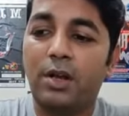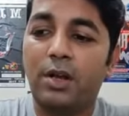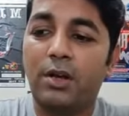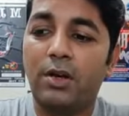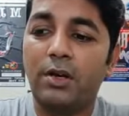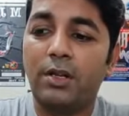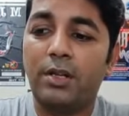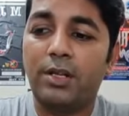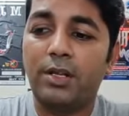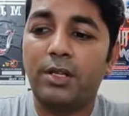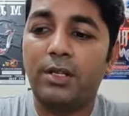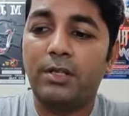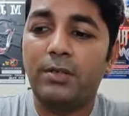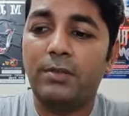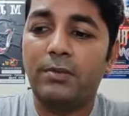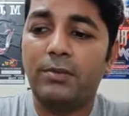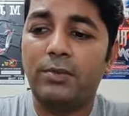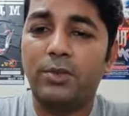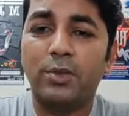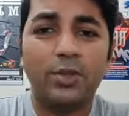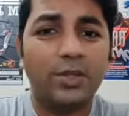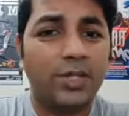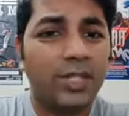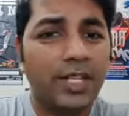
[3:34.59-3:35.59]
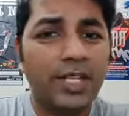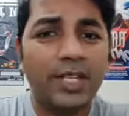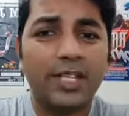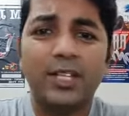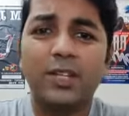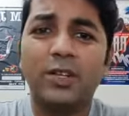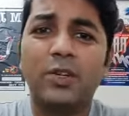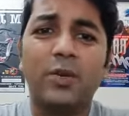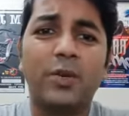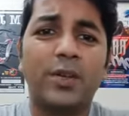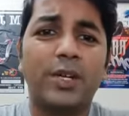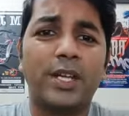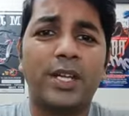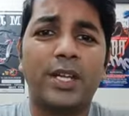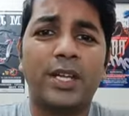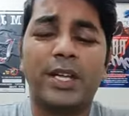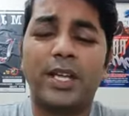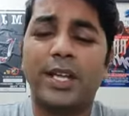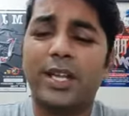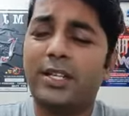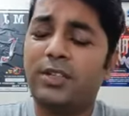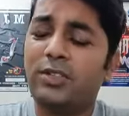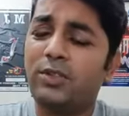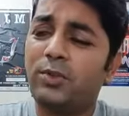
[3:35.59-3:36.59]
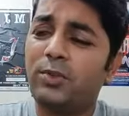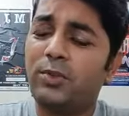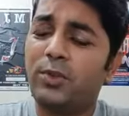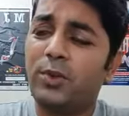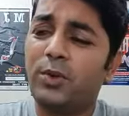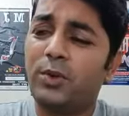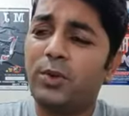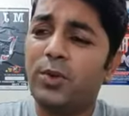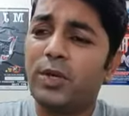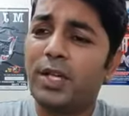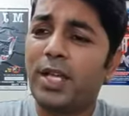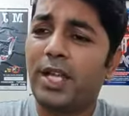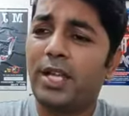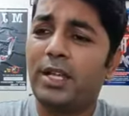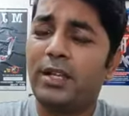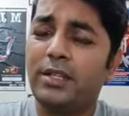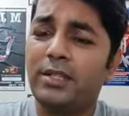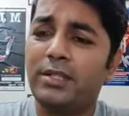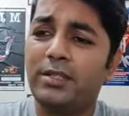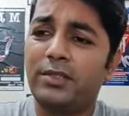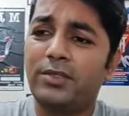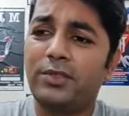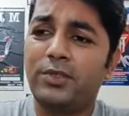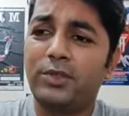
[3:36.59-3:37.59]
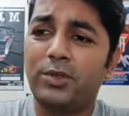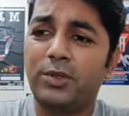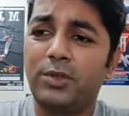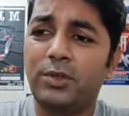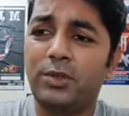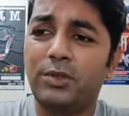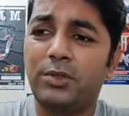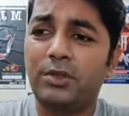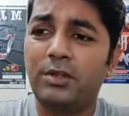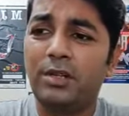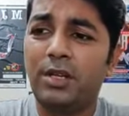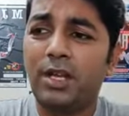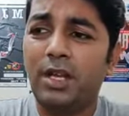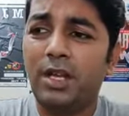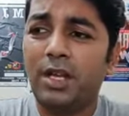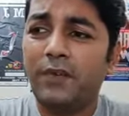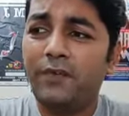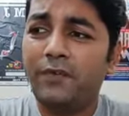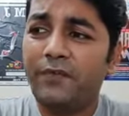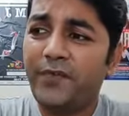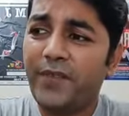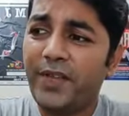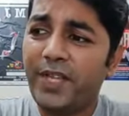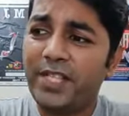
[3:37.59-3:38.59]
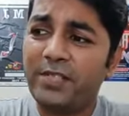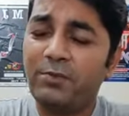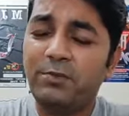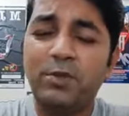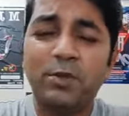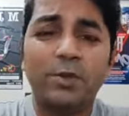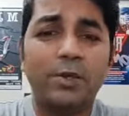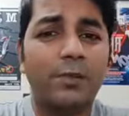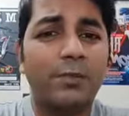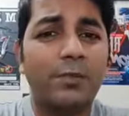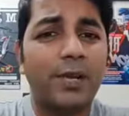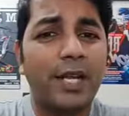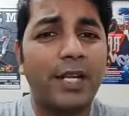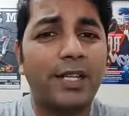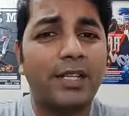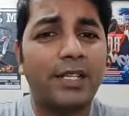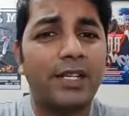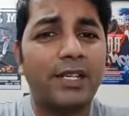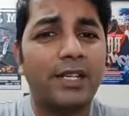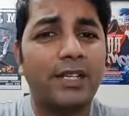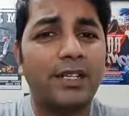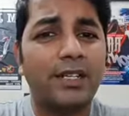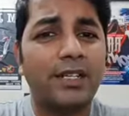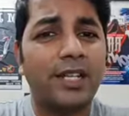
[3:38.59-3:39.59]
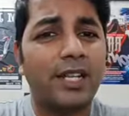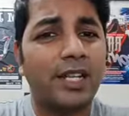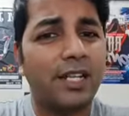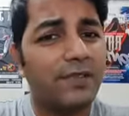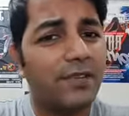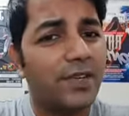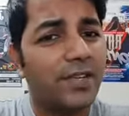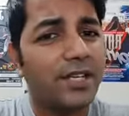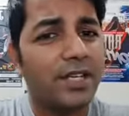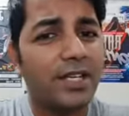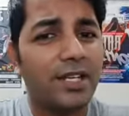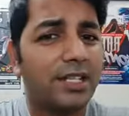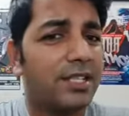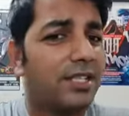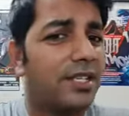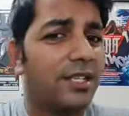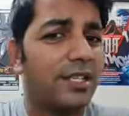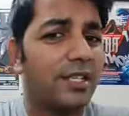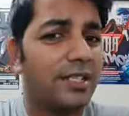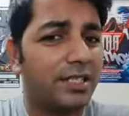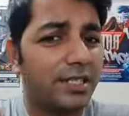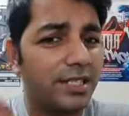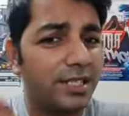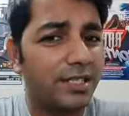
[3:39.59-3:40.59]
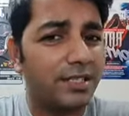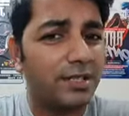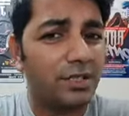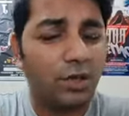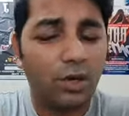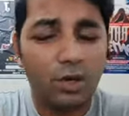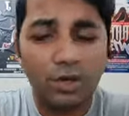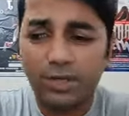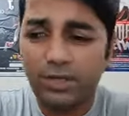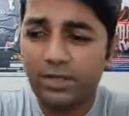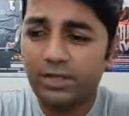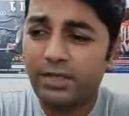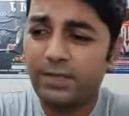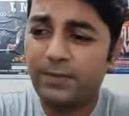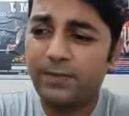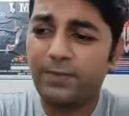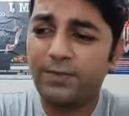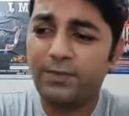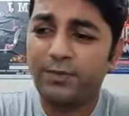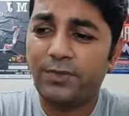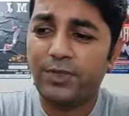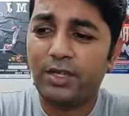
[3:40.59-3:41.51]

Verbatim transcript: और दो तरह के लोग हैं एक तो वो लोग हैं जो फेसबुक पे बैठ कर डिलीवर करते रहते हैं थॉट्स